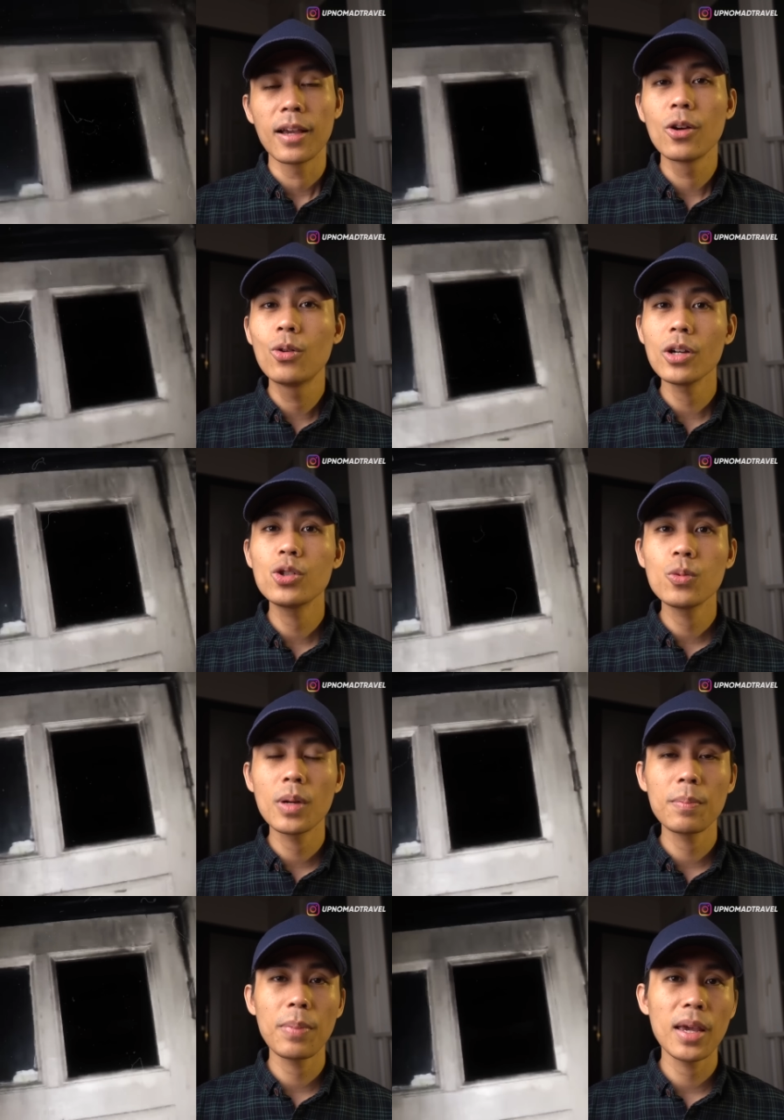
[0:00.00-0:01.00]
gue
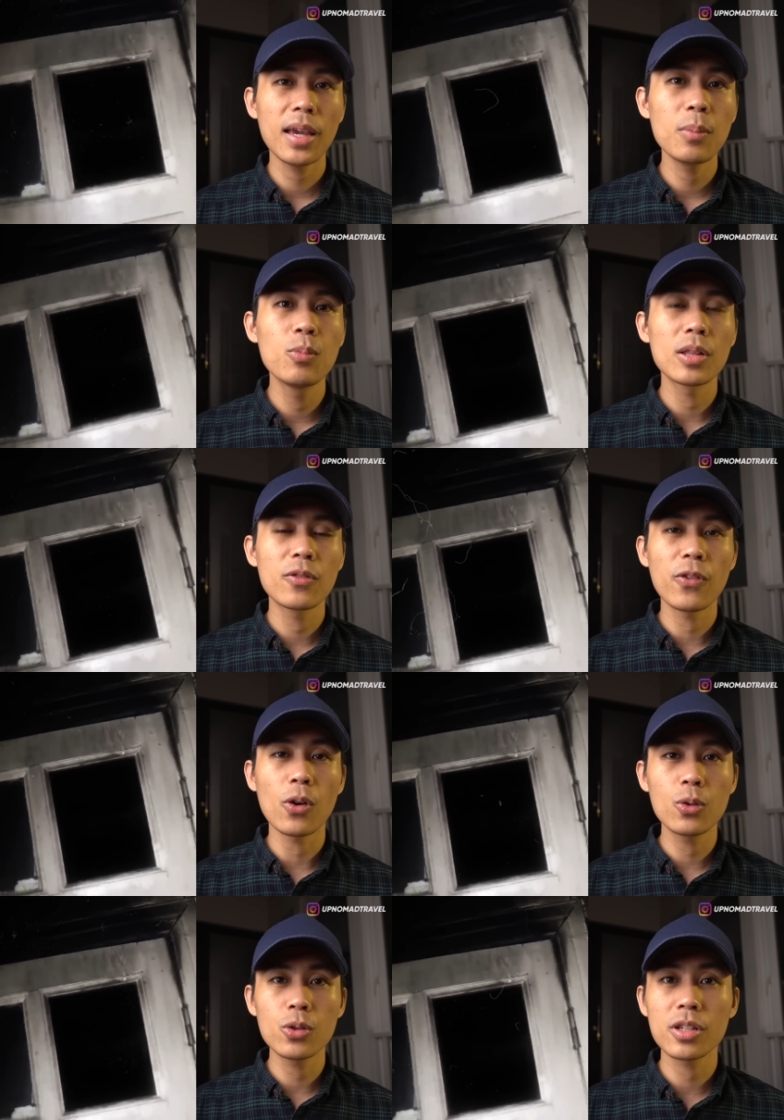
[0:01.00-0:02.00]
cuman pengen buat
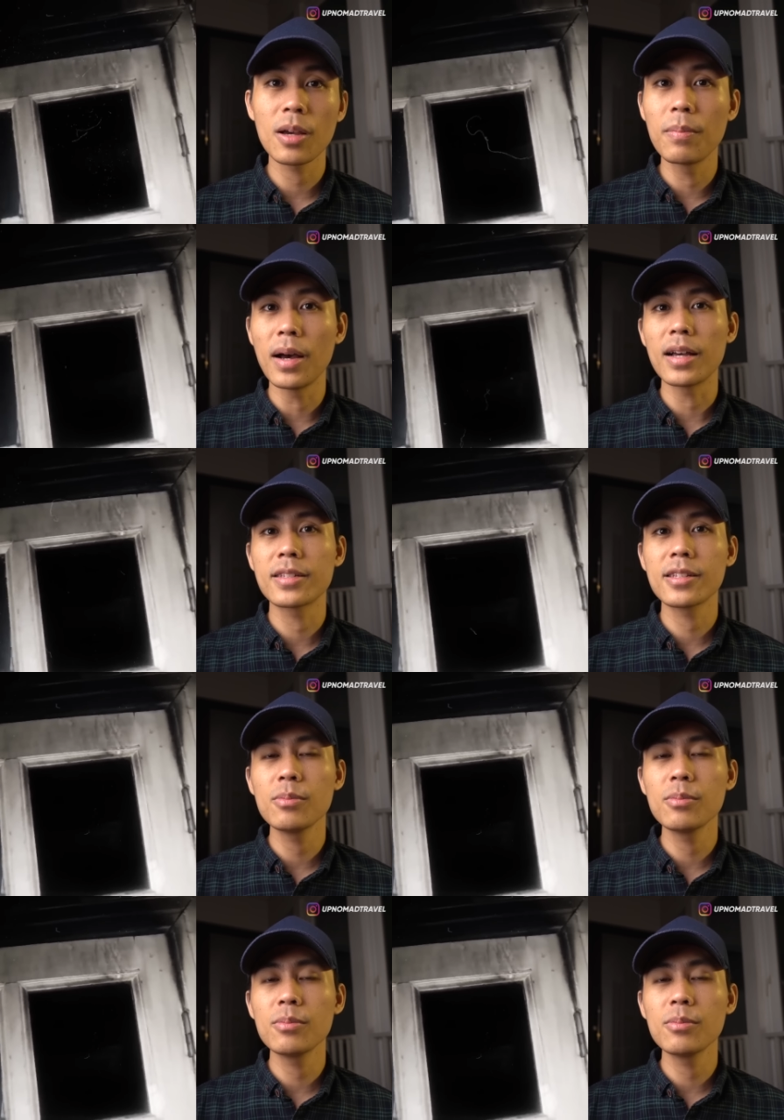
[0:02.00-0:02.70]
fokus ngebahas